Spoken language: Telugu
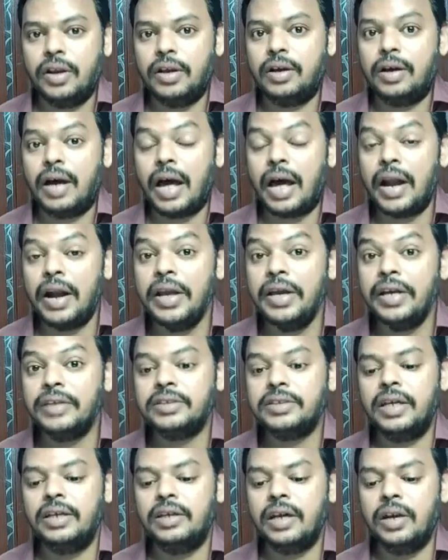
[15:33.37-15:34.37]
కరణీయ
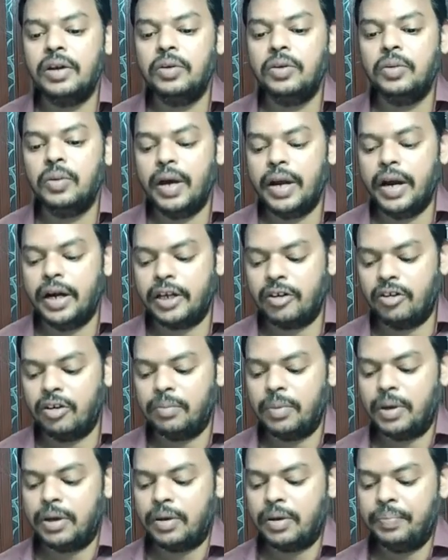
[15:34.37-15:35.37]
సంఖ్యలు అని అంటాం
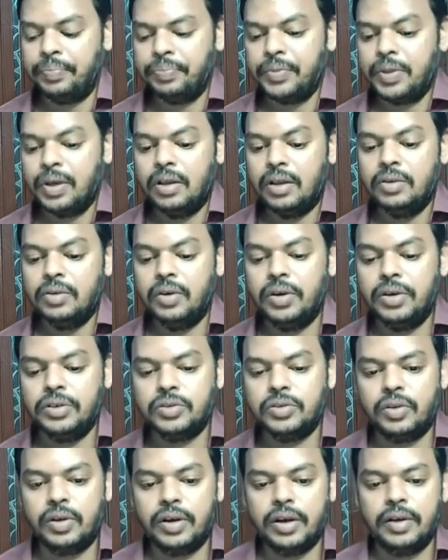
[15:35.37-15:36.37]
అనమాట ఇదిగోండి
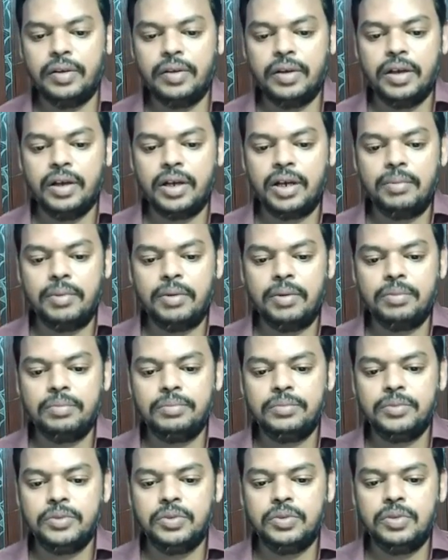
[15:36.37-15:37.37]
చూడండి ఇక్కడ మనం
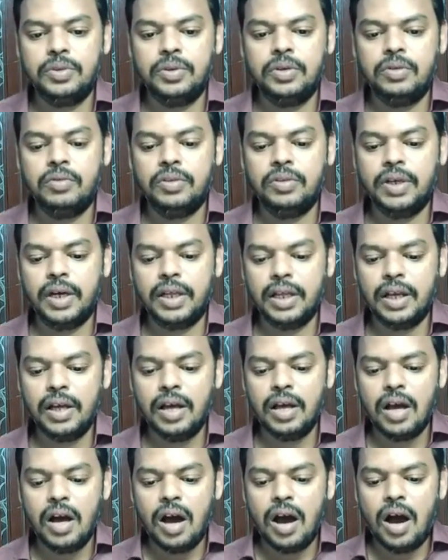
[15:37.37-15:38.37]
ఉంది కదా
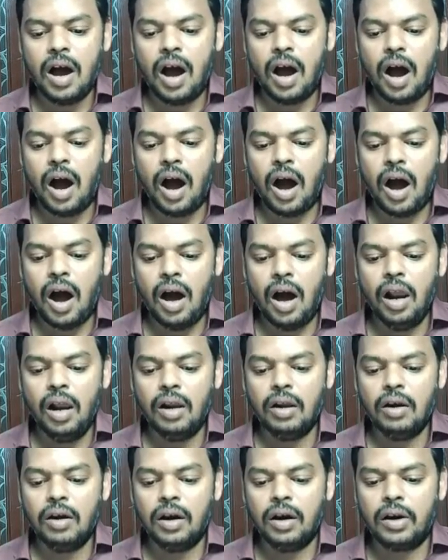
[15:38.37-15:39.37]
ఆల్
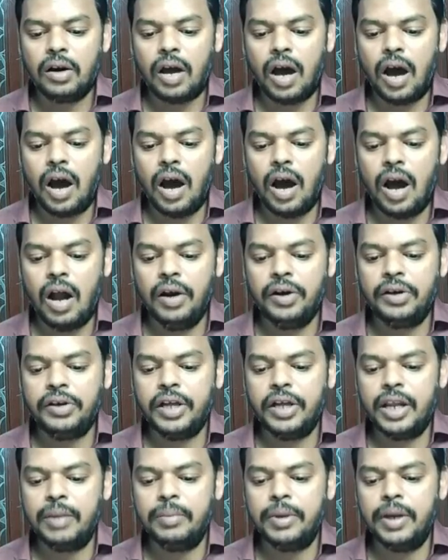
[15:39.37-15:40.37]
నాన్
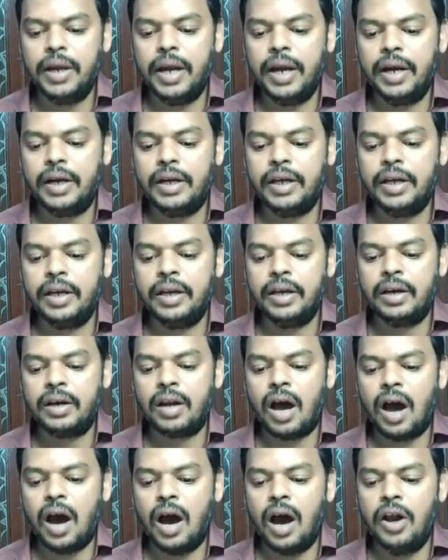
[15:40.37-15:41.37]
టెర్మినేటింగ్
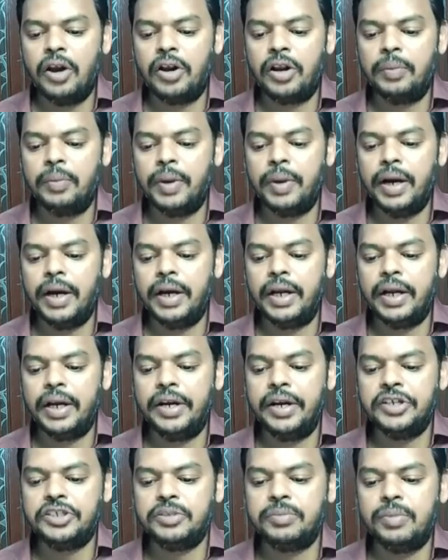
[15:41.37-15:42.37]
నాన్ రిపీటింగ్
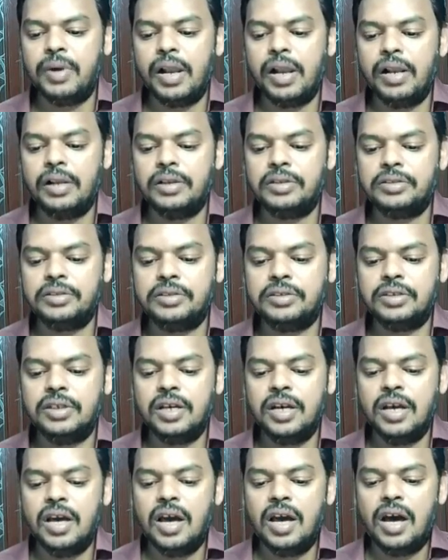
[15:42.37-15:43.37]
డెసిమల్స్
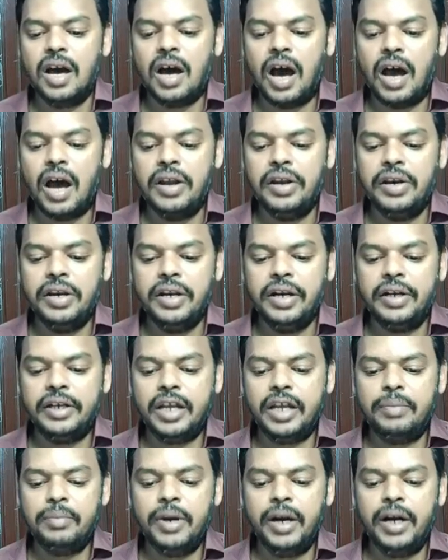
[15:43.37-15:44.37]
అన్ని
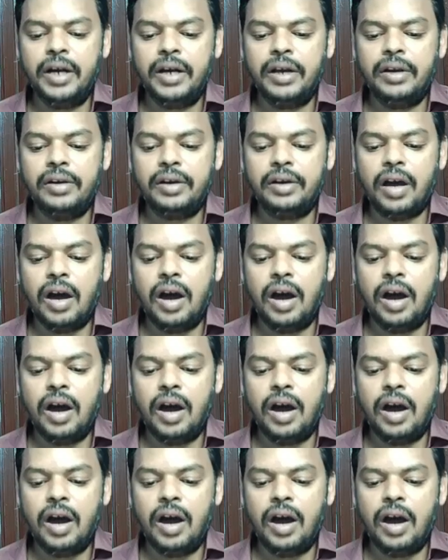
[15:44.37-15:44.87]
టెర్మినేట్ నాన్